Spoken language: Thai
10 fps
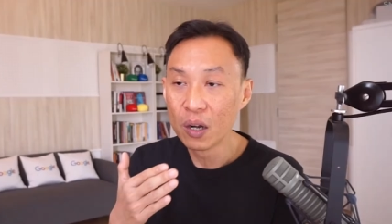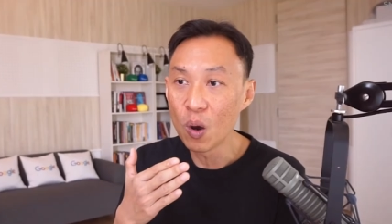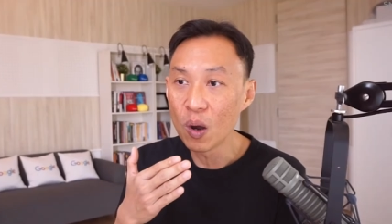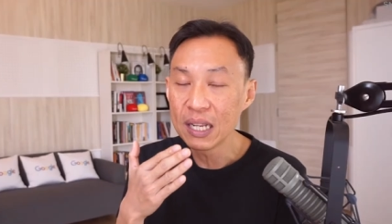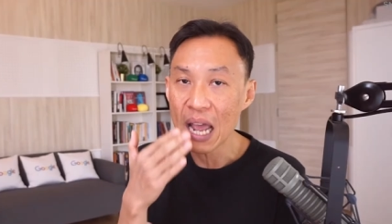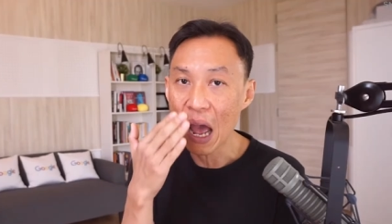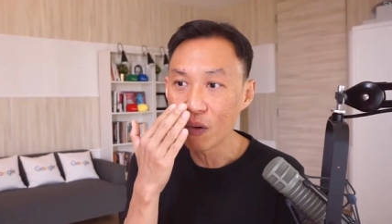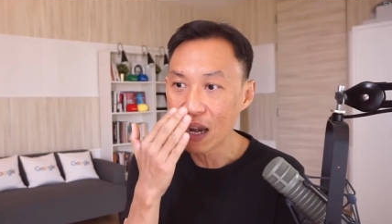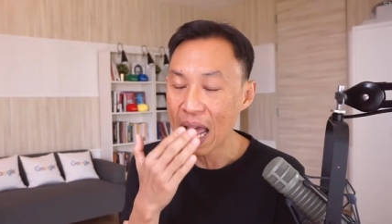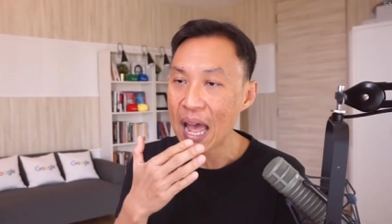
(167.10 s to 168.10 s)
โดยที่เอา
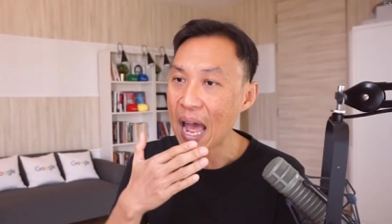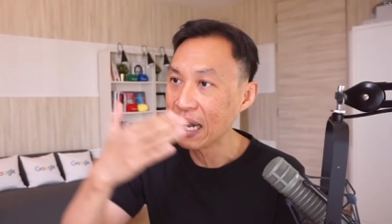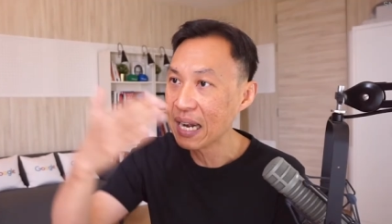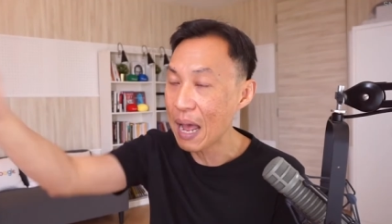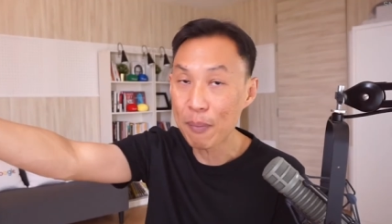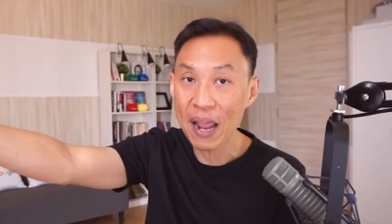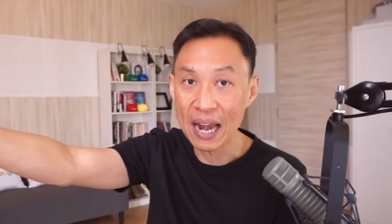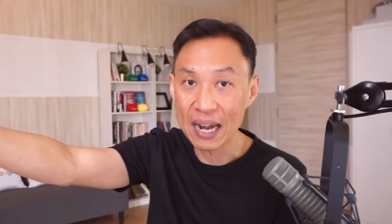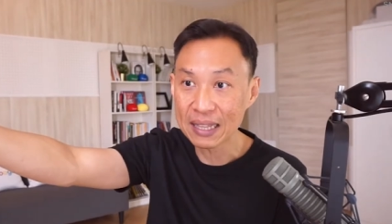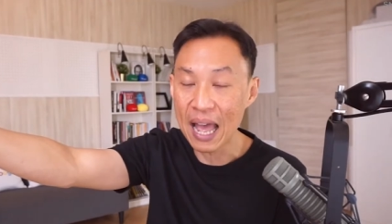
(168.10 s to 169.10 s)
หน้าหันหน้าไปหา
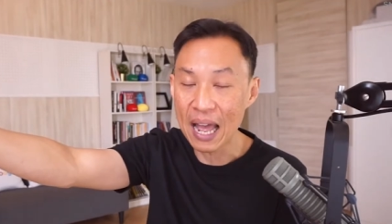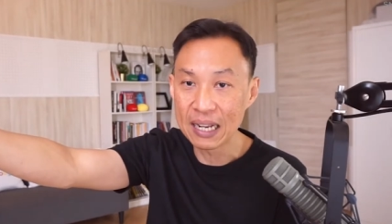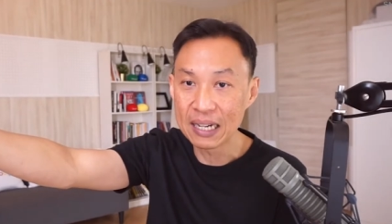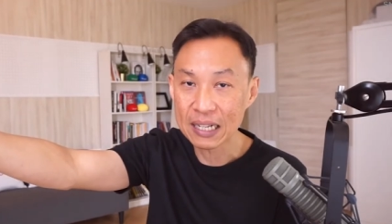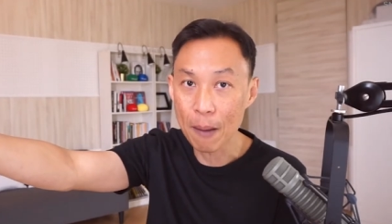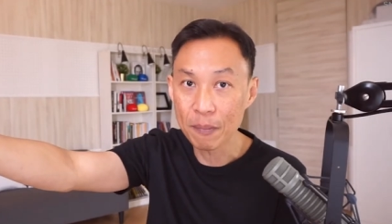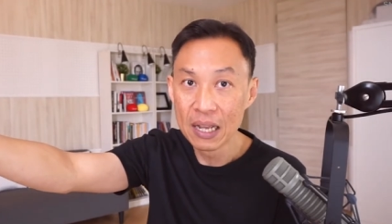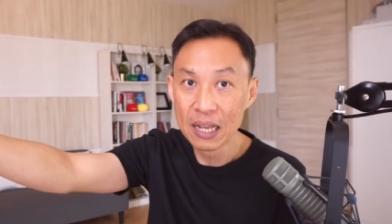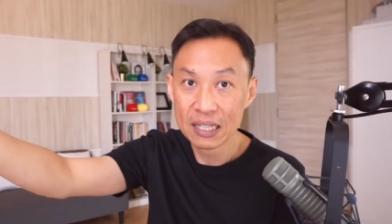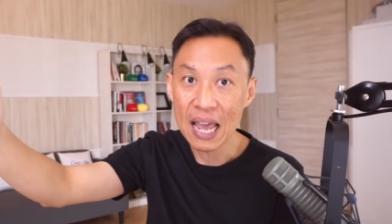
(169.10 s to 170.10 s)
หน้าต่างเลยนะครับ
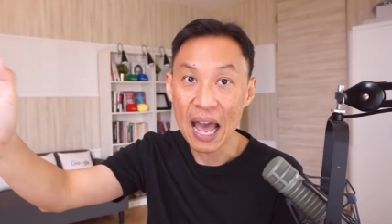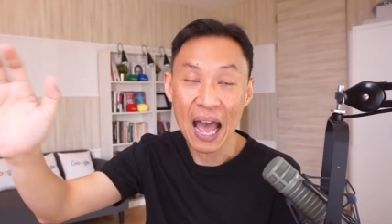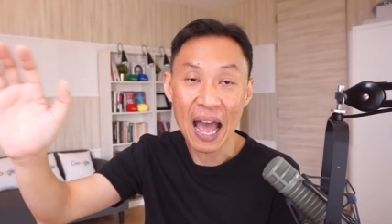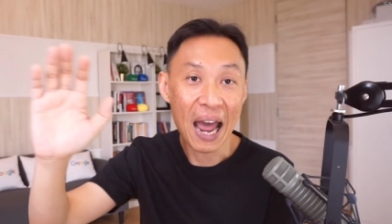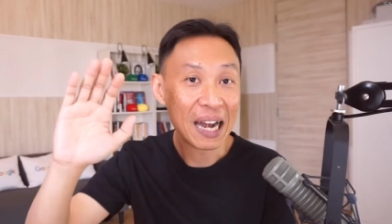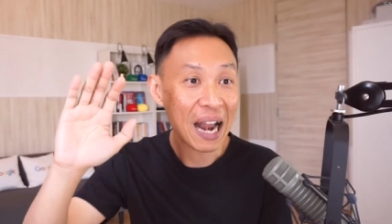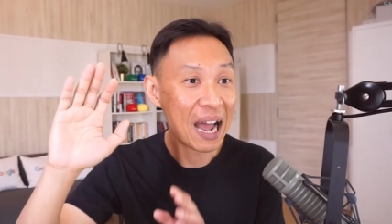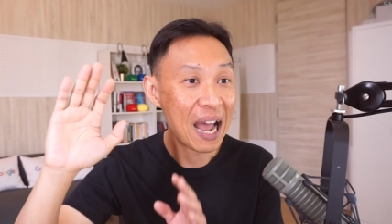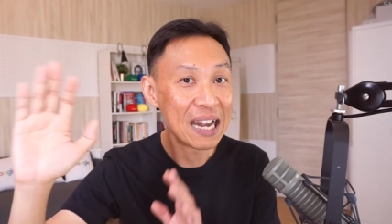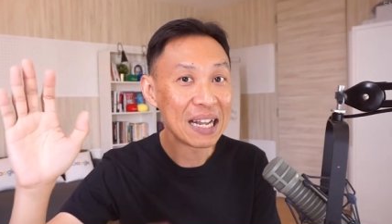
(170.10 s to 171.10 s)
อย่าหันหลัง
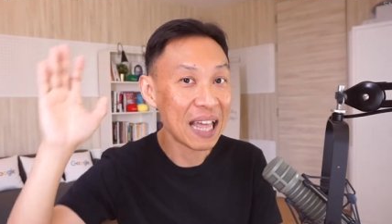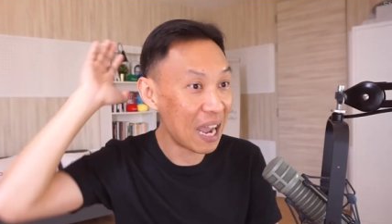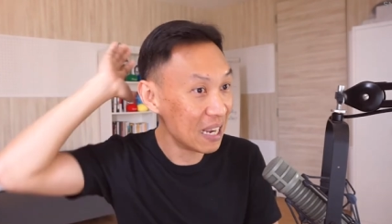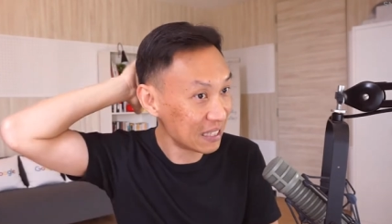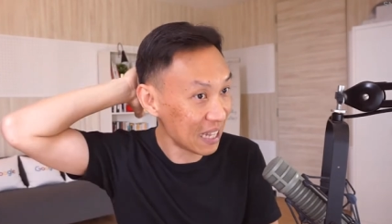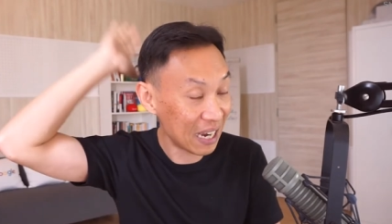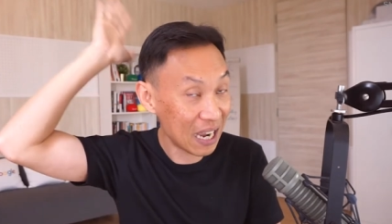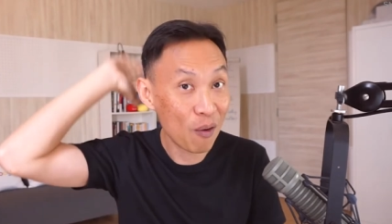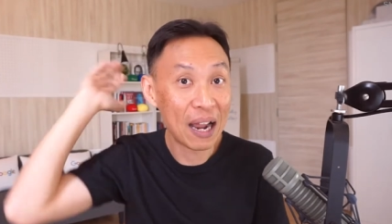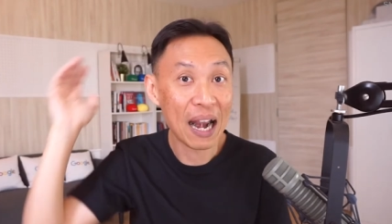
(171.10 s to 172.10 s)
ให้หน้าต่างให้แสง
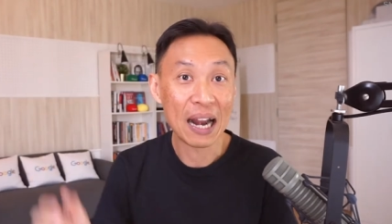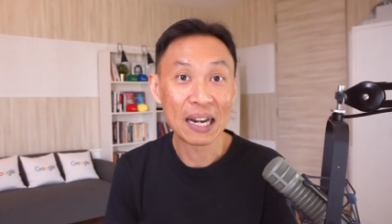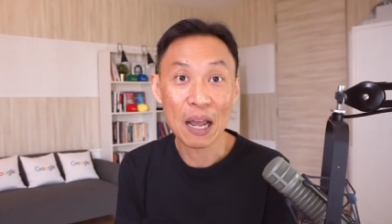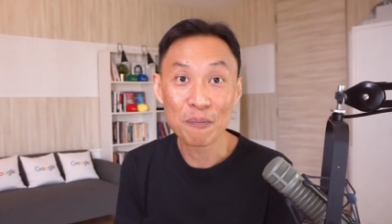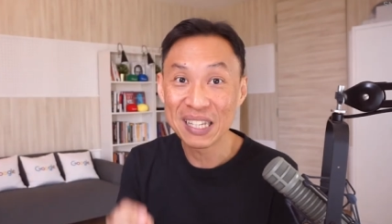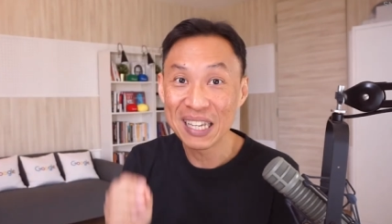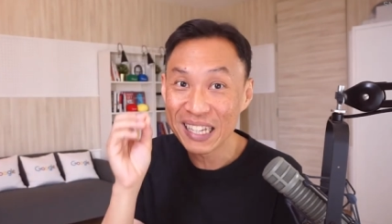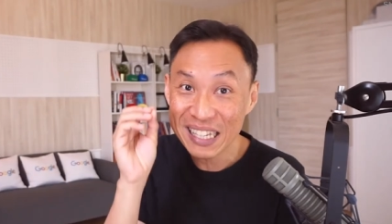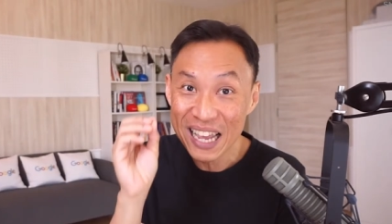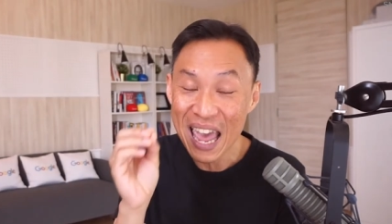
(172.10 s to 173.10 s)
เข้าข้างหลังนะครับยิ่ง
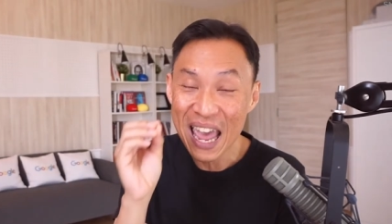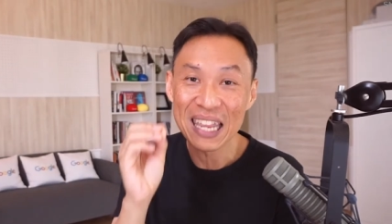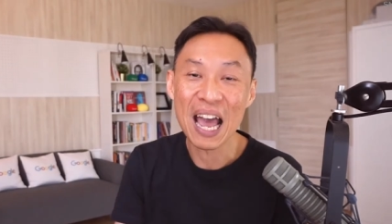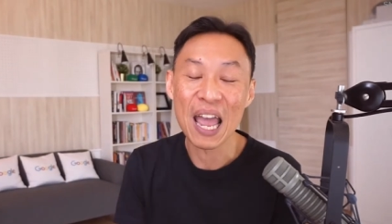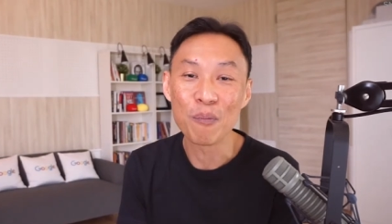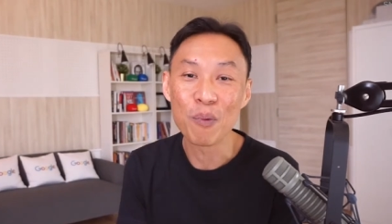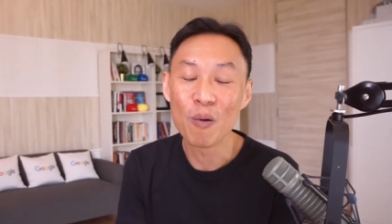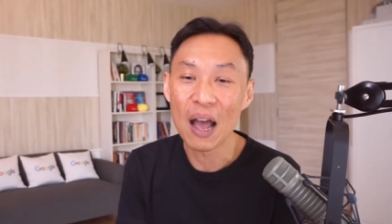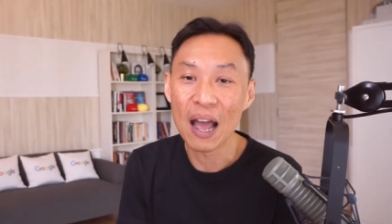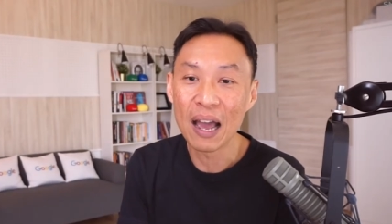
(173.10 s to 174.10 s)
แย่ใหญ่เพราะ
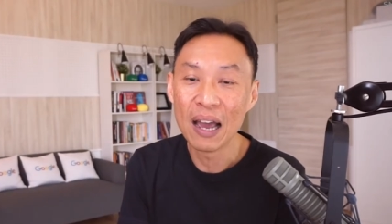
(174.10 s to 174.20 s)
ว่า